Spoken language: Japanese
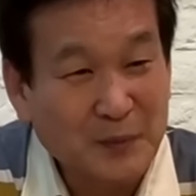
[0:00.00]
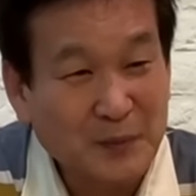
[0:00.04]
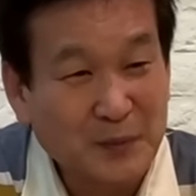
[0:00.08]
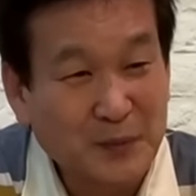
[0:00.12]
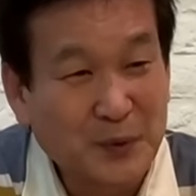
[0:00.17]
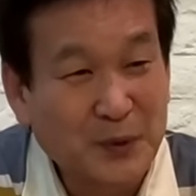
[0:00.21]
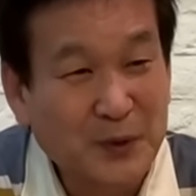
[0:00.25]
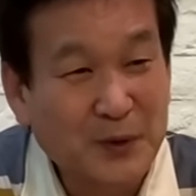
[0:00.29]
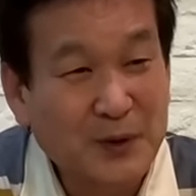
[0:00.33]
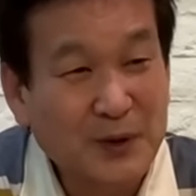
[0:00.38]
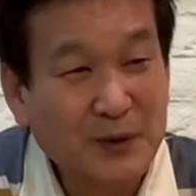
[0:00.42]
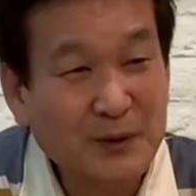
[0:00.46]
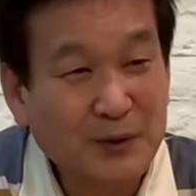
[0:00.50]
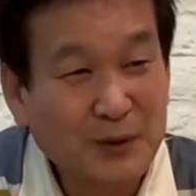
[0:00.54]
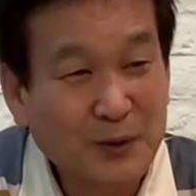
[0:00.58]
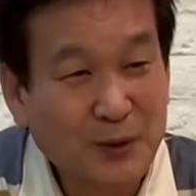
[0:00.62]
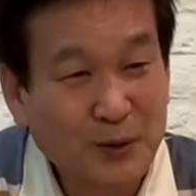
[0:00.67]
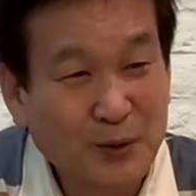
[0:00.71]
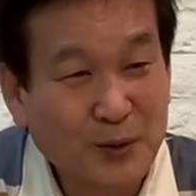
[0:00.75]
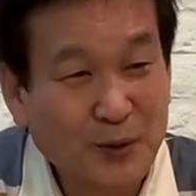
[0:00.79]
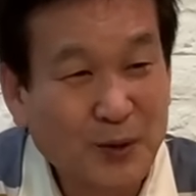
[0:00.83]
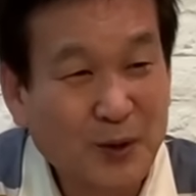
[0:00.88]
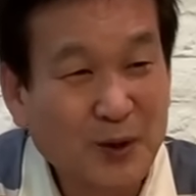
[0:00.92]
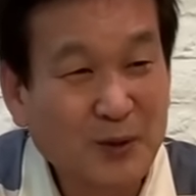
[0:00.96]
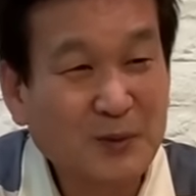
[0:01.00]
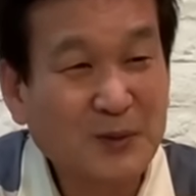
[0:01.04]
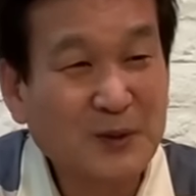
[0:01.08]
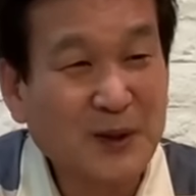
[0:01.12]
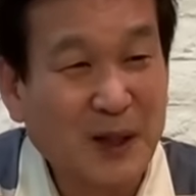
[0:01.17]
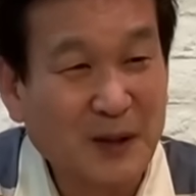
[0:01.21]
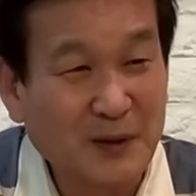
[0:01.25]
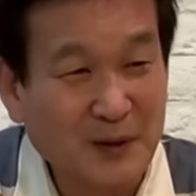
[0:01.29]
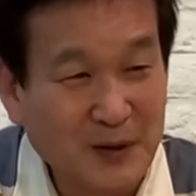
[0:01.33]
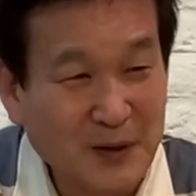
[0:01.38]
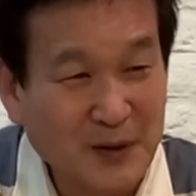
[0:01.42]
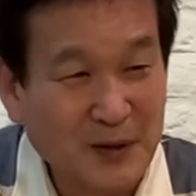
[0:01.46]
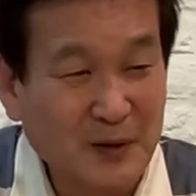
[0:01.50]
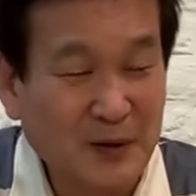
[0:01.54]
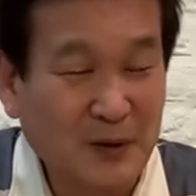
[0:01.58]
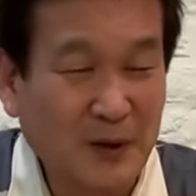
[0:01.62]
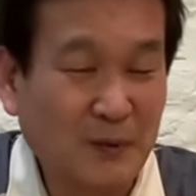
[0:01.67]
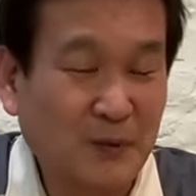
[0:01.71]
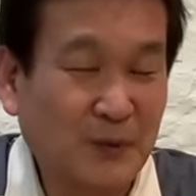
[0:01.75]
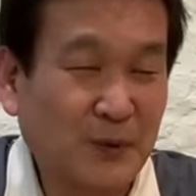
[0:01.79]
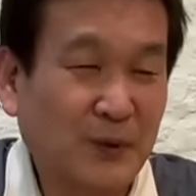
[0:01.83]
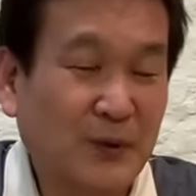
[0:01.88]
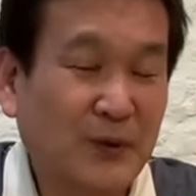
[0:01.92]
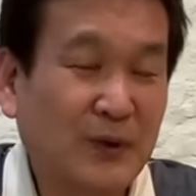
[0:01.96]
ブッキングドットコムなのに」いや
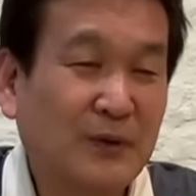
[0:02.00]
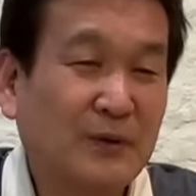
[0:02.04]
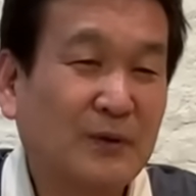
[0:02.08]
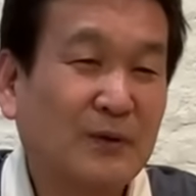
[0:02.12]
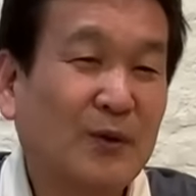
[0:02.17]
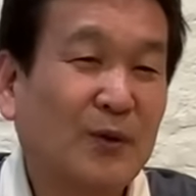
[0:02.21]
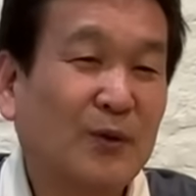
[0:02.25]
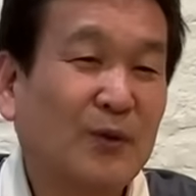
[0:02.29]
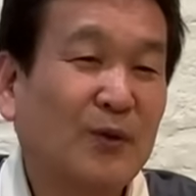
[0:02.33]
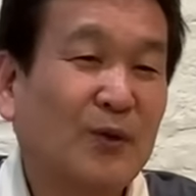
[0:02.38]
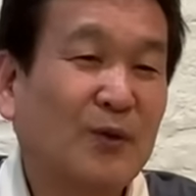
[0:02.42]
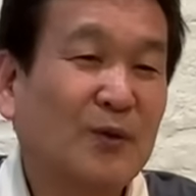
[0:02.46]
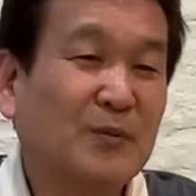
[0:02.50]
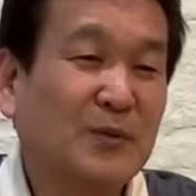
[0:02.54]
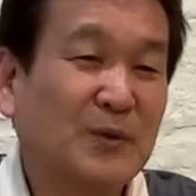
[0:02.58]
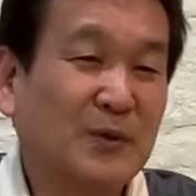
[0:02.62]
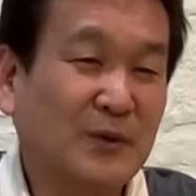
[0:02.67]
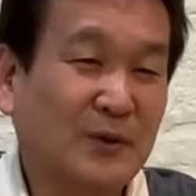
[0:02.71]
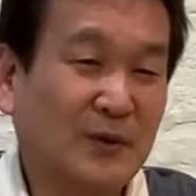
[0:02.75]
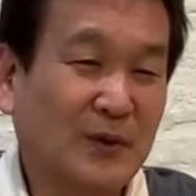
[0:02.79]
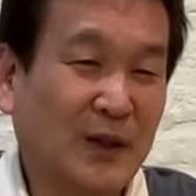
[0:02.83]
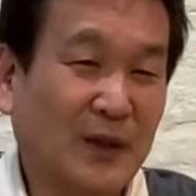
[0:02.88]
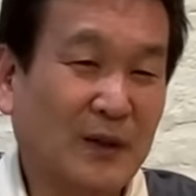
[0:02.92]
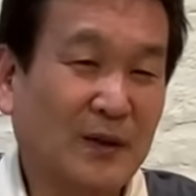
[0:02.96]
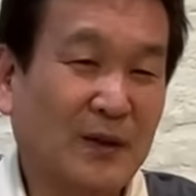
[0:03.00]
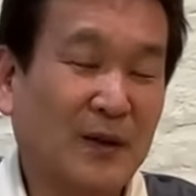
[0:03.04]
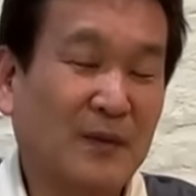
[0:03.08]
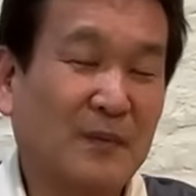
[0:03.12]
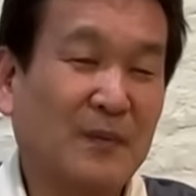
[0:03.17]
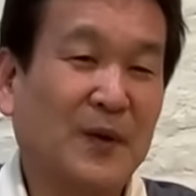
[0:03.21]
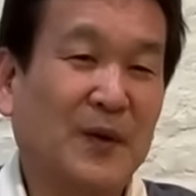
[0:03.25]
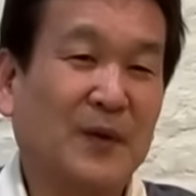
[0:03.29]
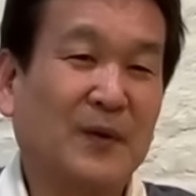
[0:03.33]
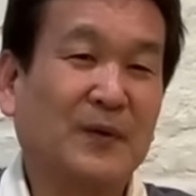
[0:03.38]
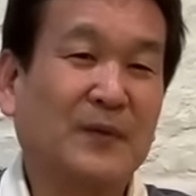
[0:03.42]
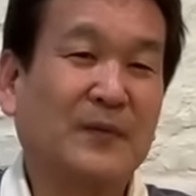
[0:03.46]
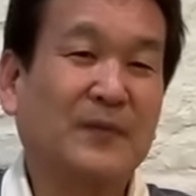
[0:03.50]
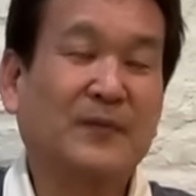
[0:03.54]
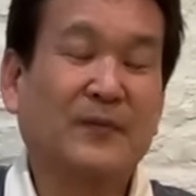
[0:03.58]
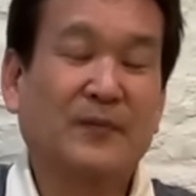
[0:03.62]
ブッキングドットコムってだってやっぱり。